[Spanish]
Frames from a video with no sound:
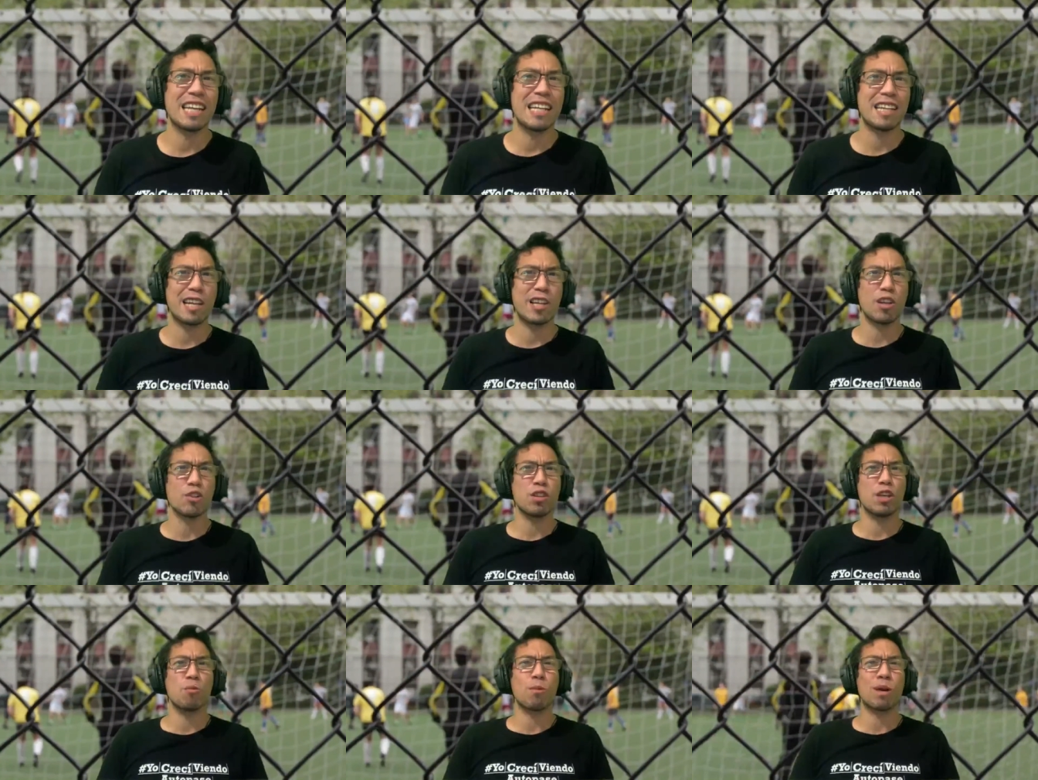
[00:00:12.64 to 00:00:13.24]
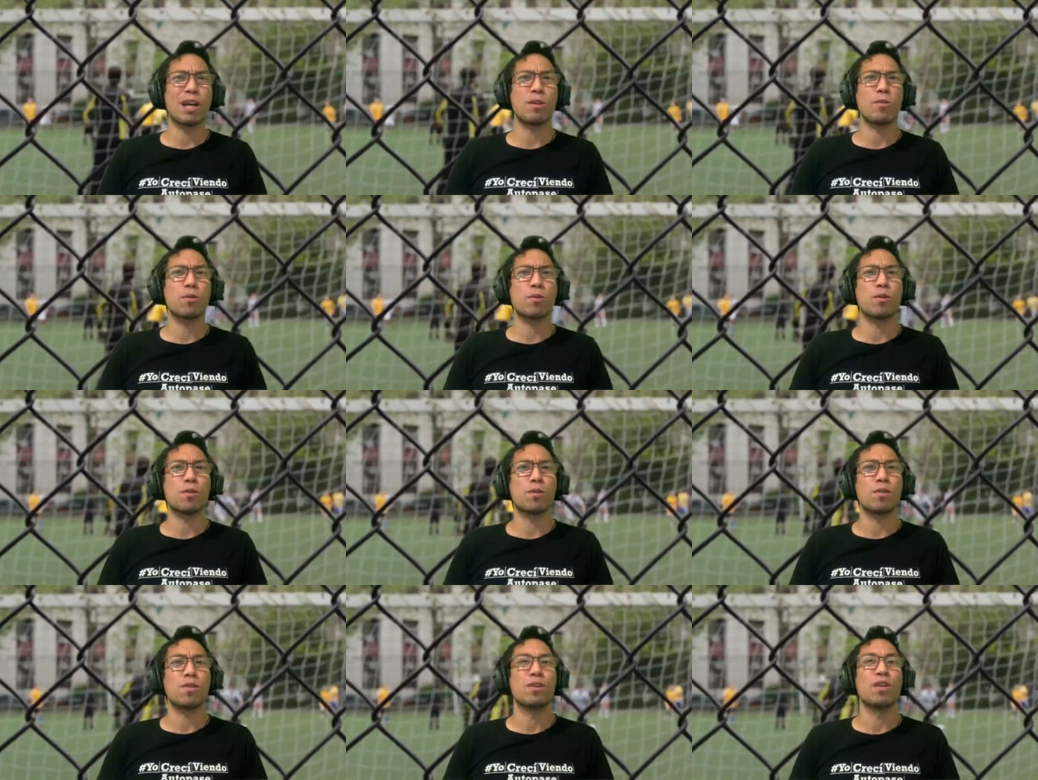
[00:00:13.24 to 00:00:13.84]
en el León de
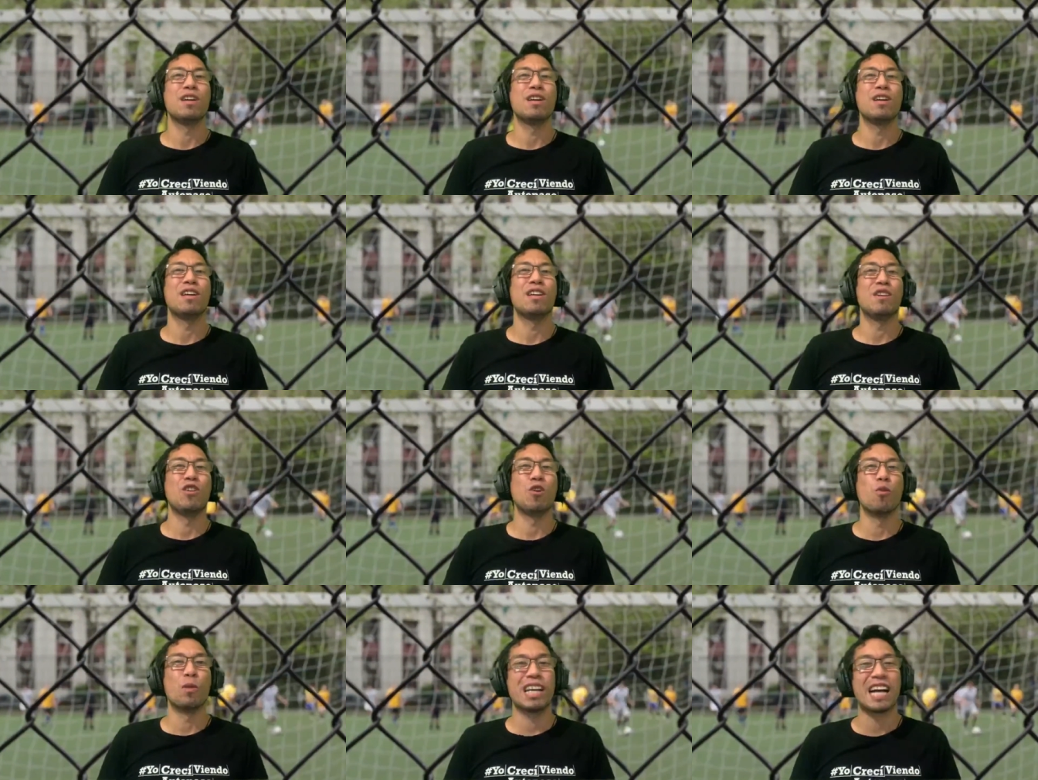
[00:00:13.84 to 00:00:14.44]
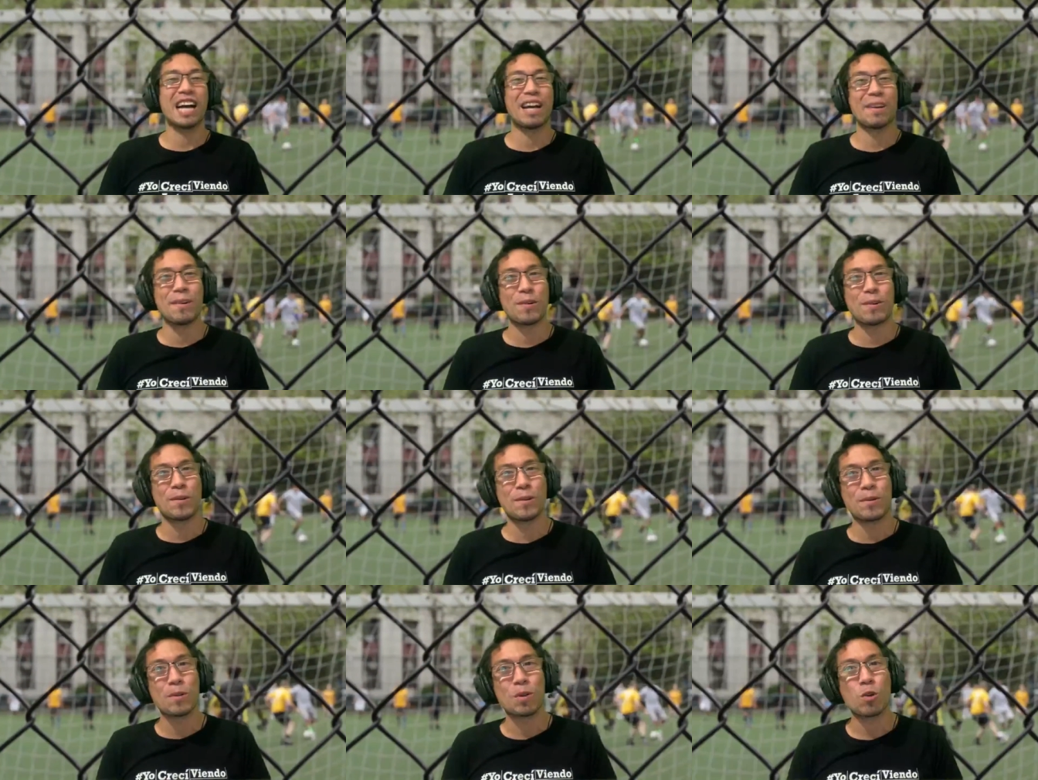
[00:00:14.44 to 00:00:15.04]
Huánuco lo
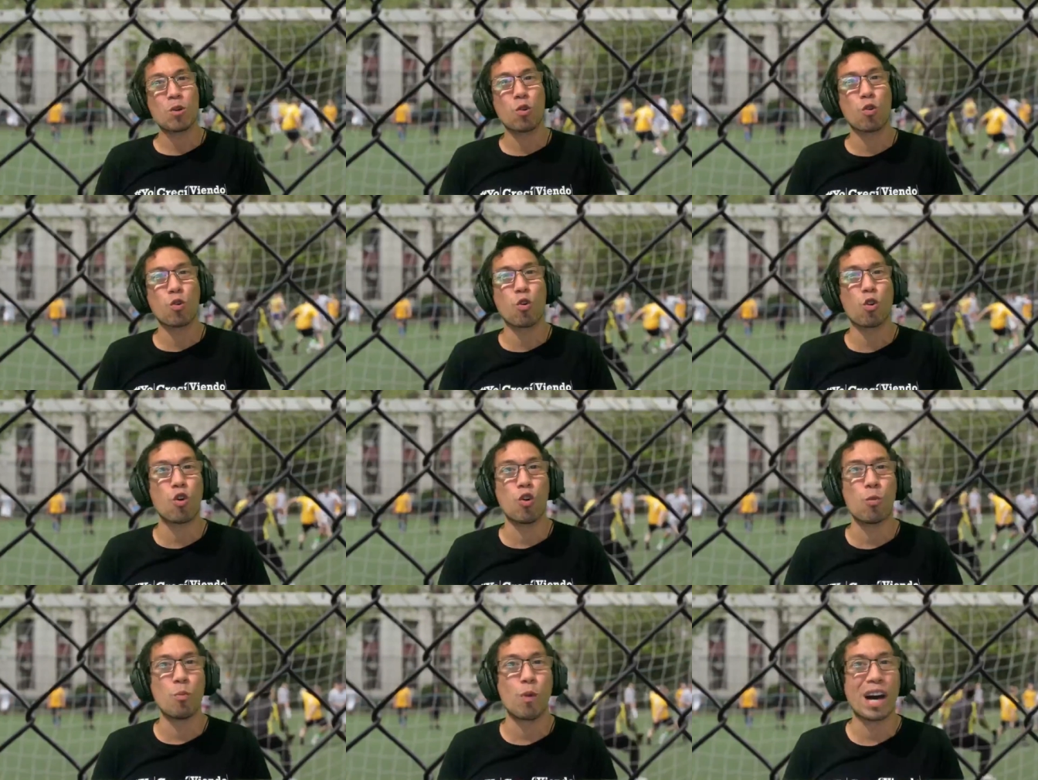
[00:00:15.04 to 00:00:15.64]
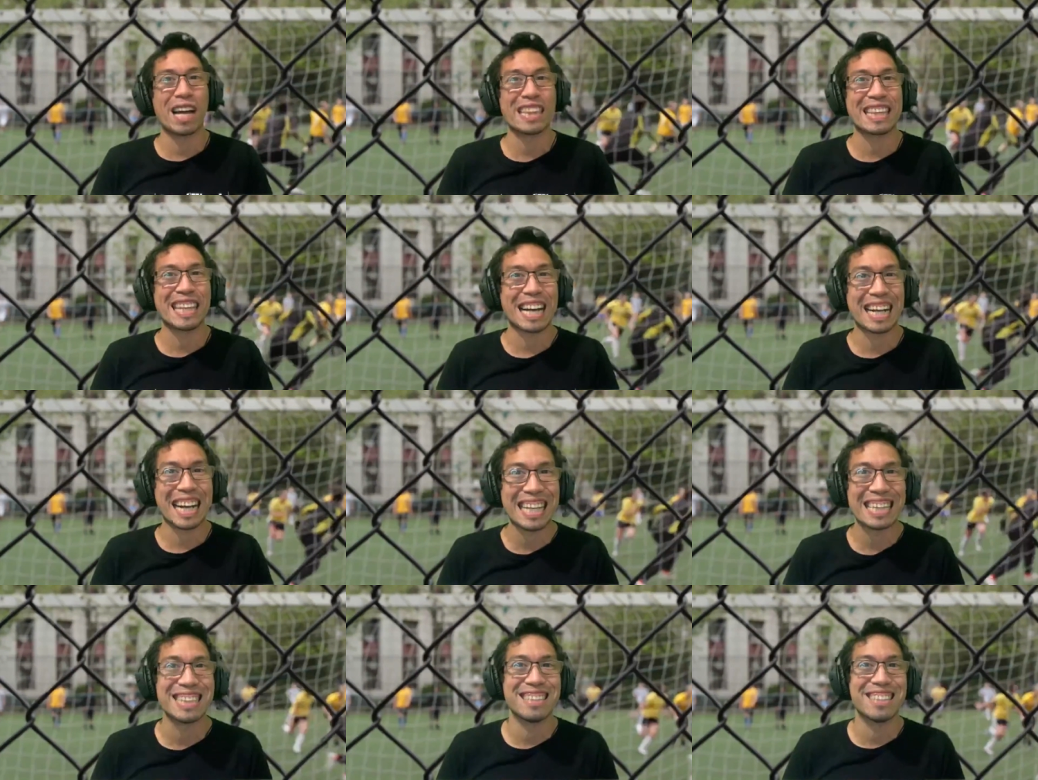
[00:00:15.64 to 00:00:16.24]
ubicaron como
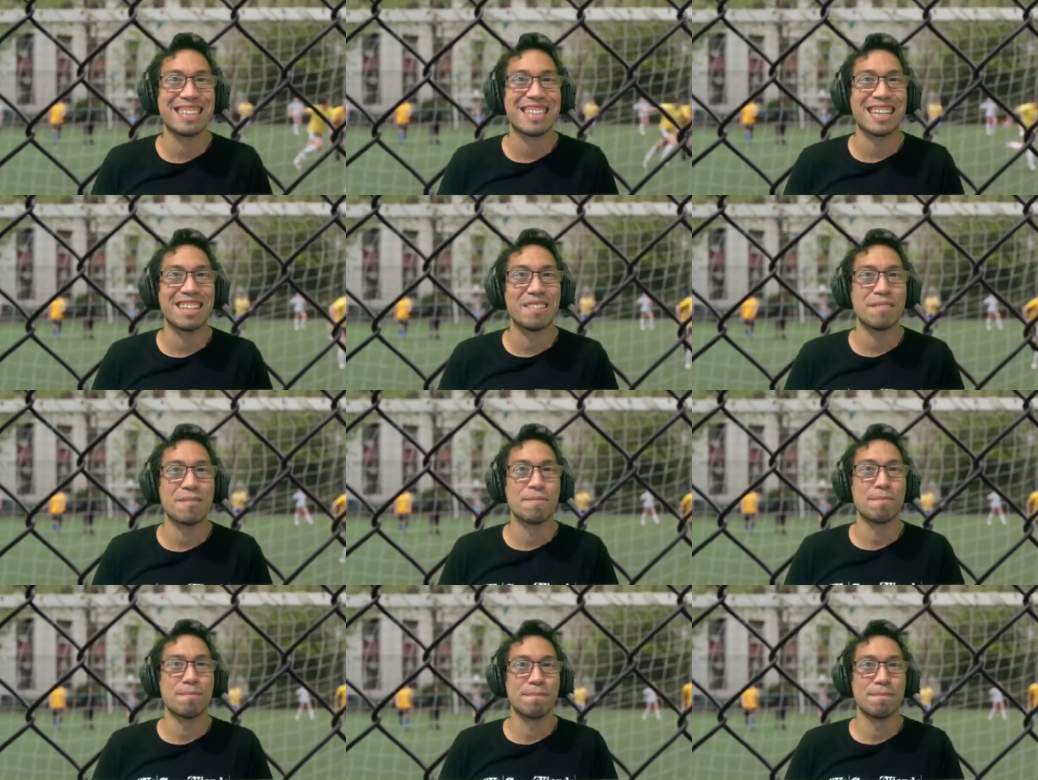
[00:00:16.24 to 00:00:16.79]
atacante.